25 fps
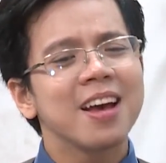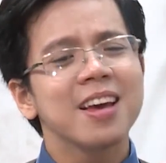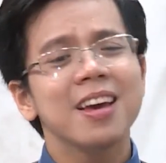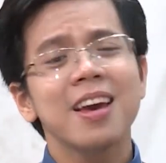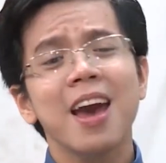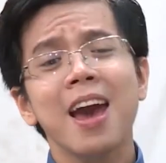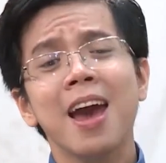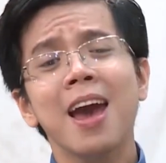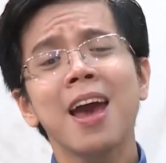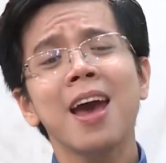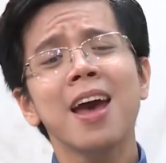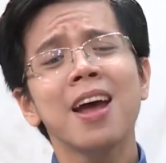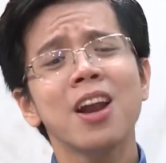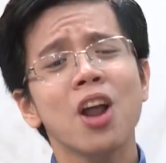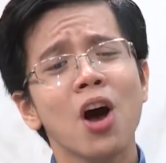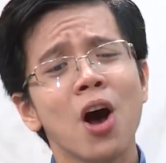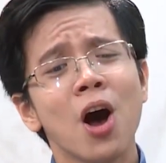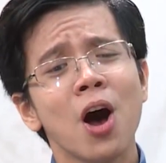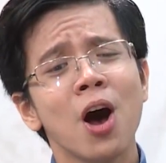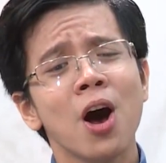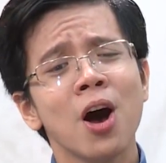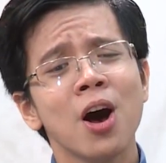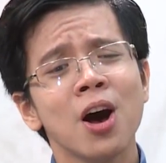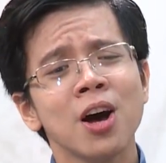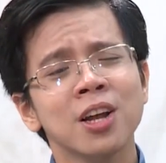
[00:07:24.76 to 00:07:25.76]
ghé
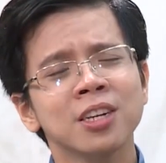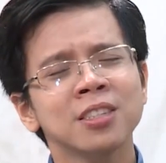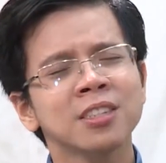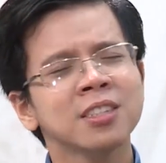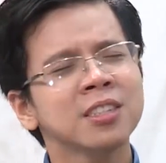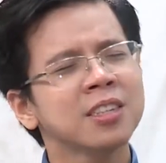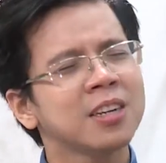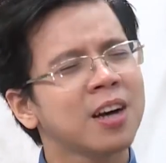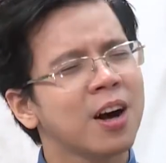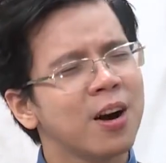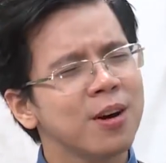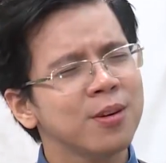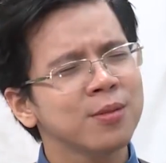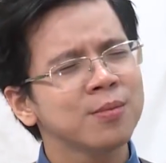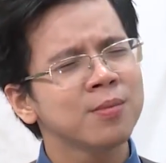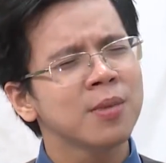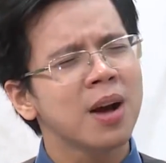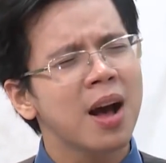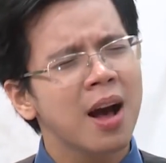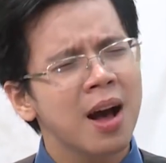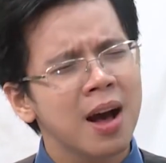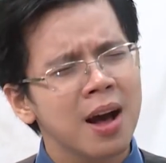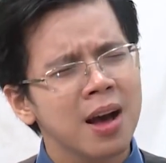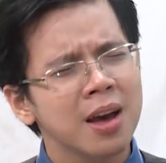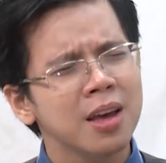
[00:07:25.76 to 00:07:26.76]
đón không
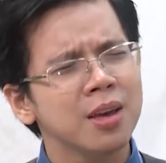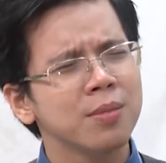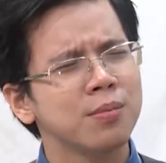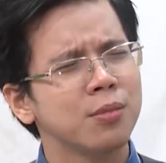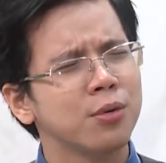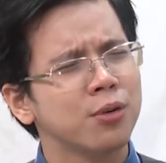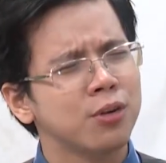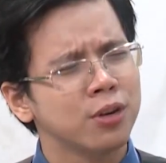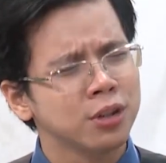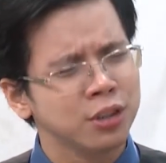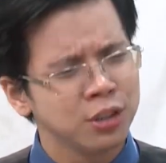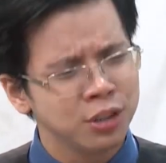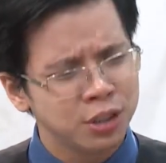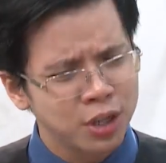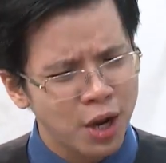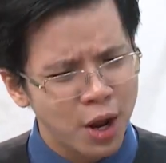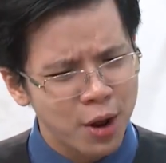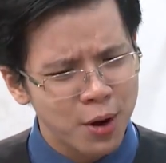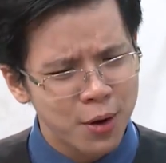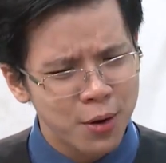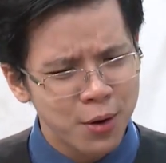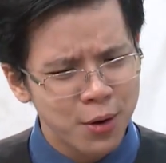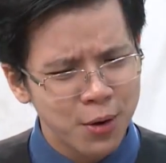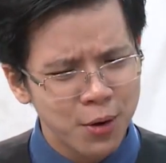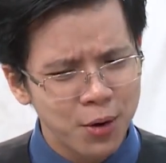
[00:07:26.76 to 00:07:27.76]
ai buồn
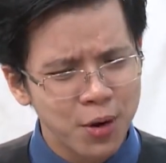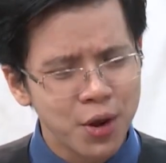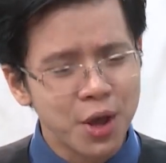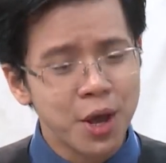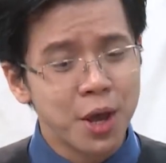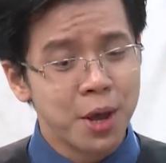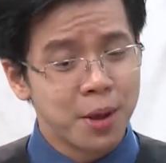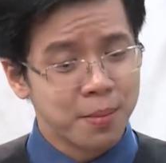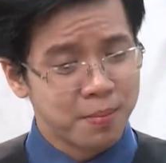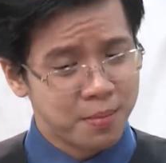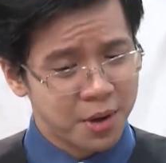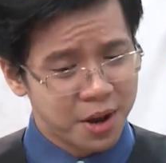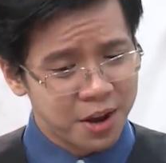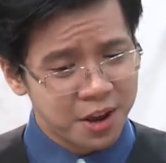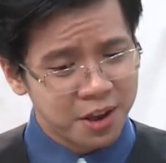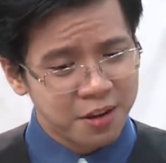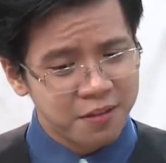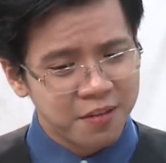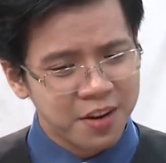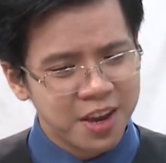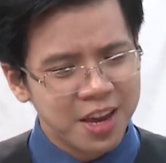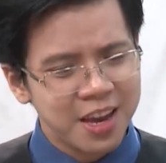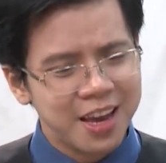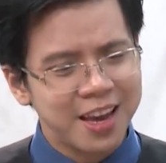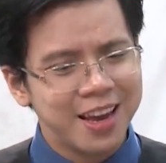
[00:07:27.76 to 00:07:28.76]
rầu bởi
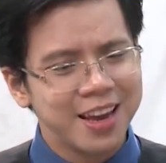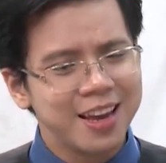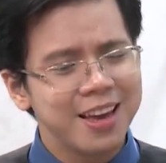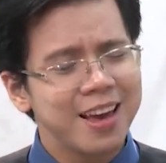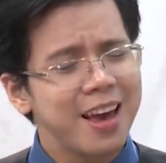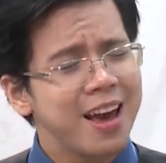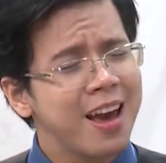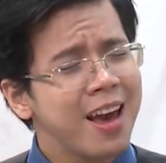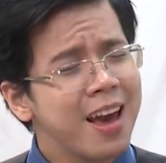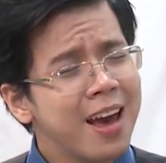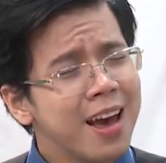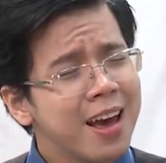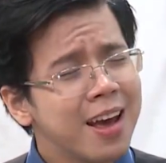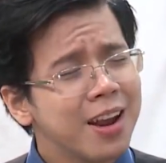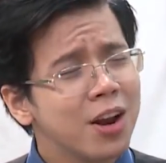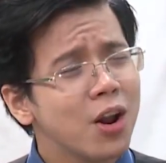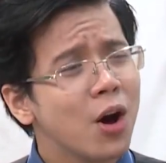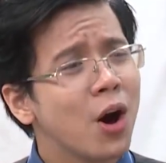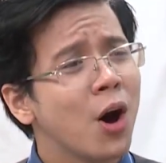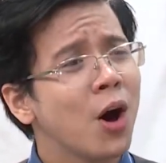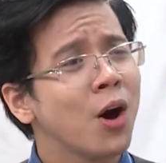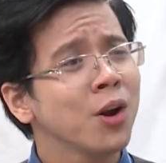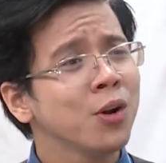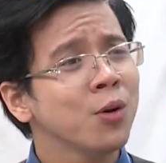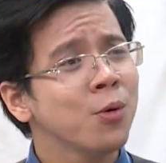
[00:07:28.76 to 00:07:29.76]
vì get
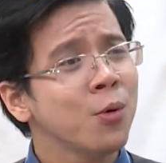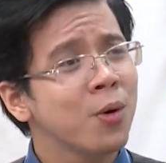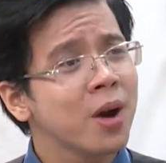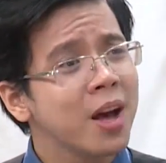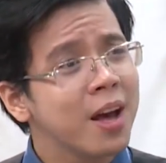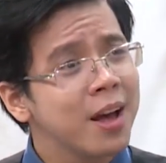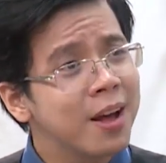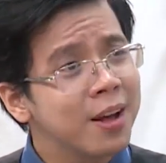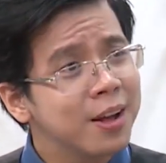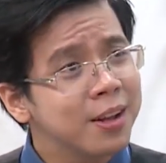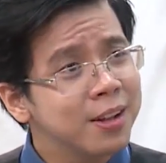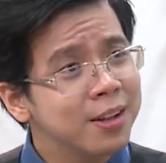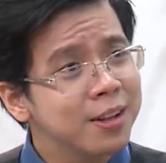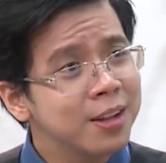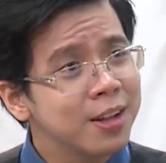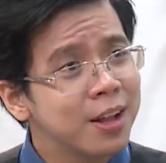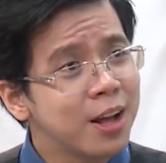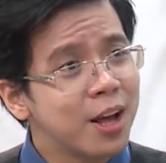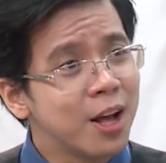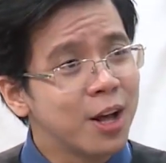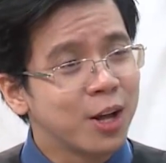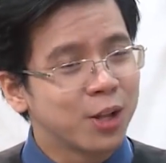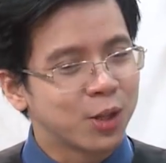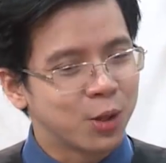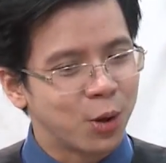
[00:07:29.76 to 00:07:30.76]
on well
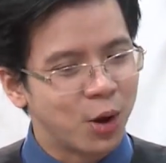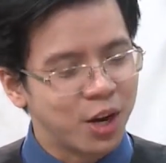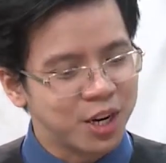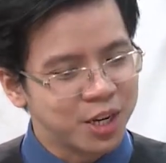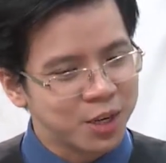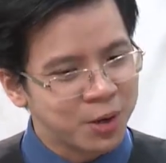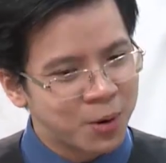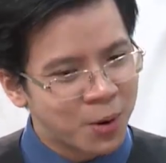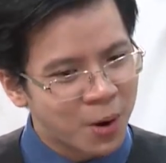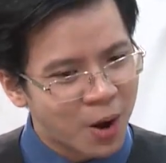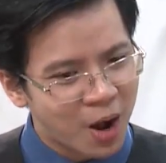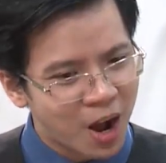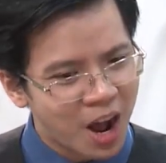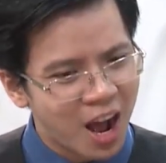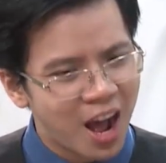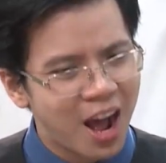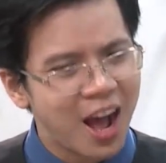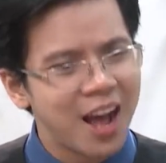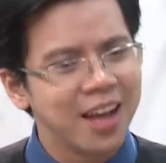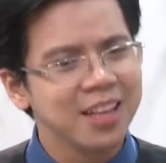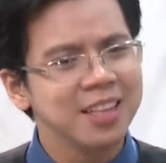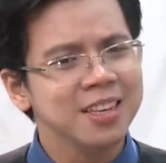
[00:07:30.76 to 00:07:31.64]
thuận oh. hòa